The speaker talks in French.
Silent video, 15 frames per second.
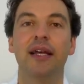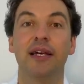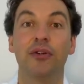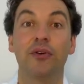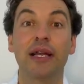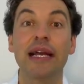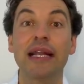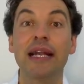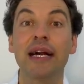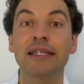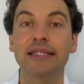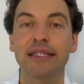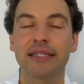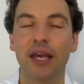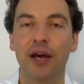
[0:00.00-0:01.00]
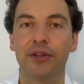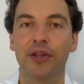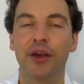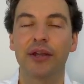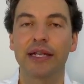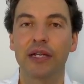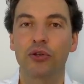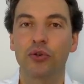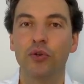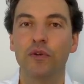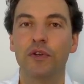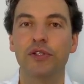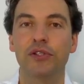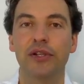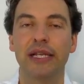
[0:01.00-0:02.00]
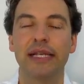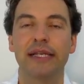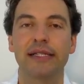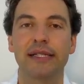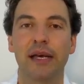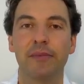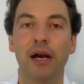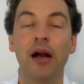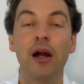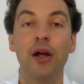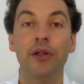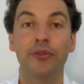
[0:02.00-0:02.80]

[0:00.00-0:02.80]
Donc, elle a cette grandeur et elle couvre le Soleil entièrement.